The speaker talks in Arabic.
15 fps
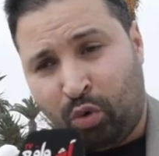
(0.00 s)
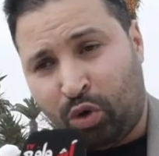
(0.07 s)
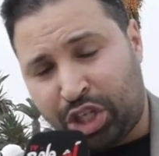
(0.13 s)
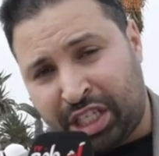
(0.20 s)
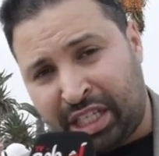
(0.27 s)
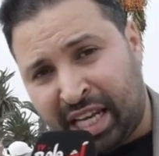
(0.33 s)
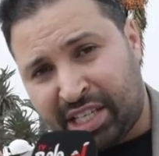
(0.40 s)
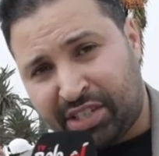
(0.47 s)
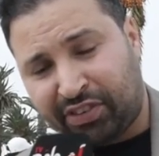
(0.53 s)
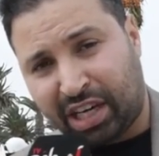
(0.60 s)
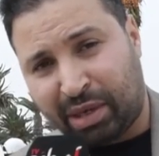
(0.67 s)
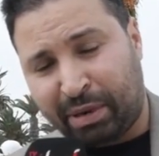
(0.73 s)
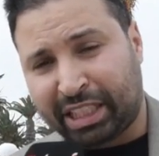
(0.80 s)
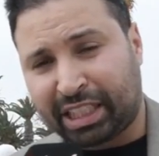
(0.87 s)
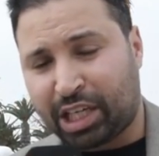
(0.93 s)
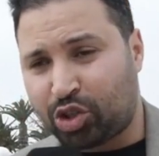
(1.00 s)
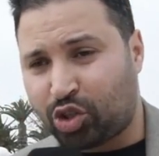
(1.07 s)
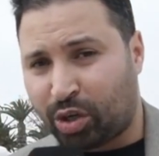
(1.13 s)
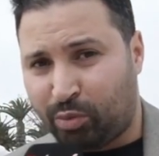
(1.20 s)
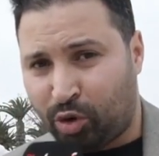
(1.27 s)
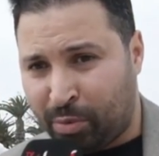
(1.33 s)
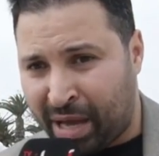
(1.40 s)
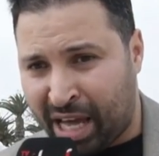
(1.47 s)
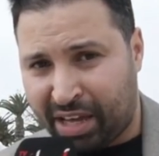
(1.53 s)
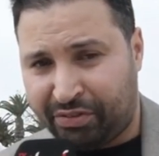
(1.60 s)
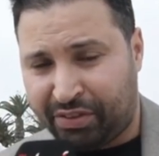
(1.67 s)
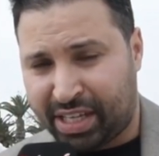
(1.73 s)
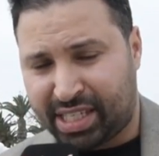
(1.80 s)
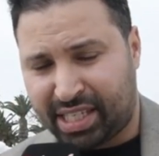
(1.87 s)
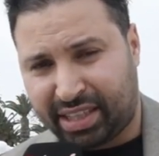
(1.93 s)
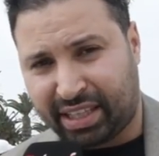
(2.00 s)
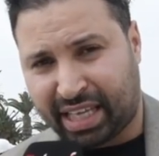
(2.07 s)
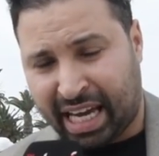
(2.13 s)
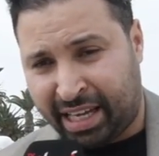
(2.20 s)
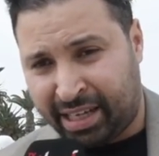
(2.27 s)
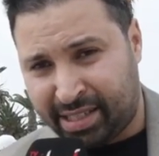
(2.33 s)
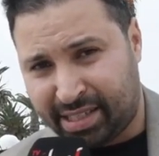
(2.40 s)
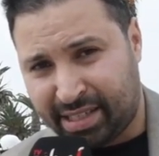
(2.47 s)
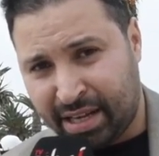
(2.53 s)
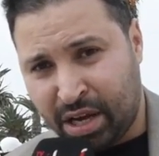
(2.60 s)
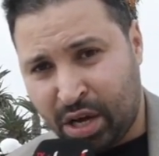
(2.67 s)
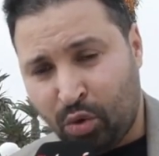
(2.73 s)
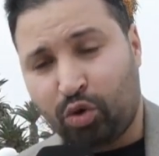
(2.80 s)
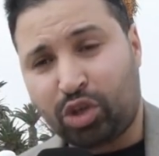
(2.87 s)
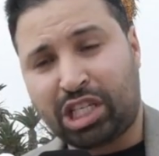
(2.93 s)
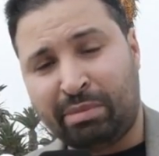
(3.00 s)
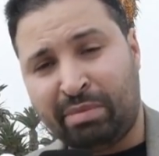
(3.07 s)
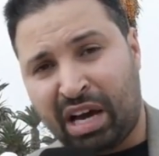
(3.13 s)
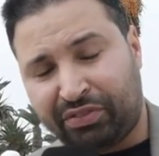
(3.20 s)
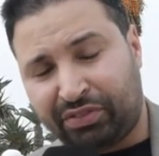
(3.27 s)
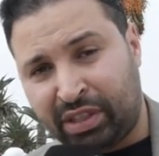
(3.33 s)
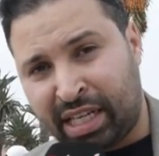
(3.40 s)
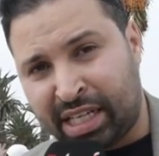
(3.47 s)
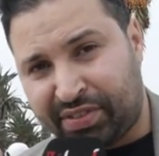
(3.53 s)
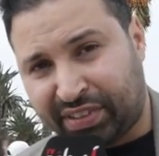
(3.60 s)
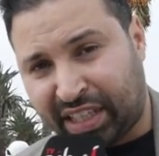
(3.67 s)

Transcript: واش الناس في الرباط كيشربوا ماء فاسد خانز واش الماء الناس في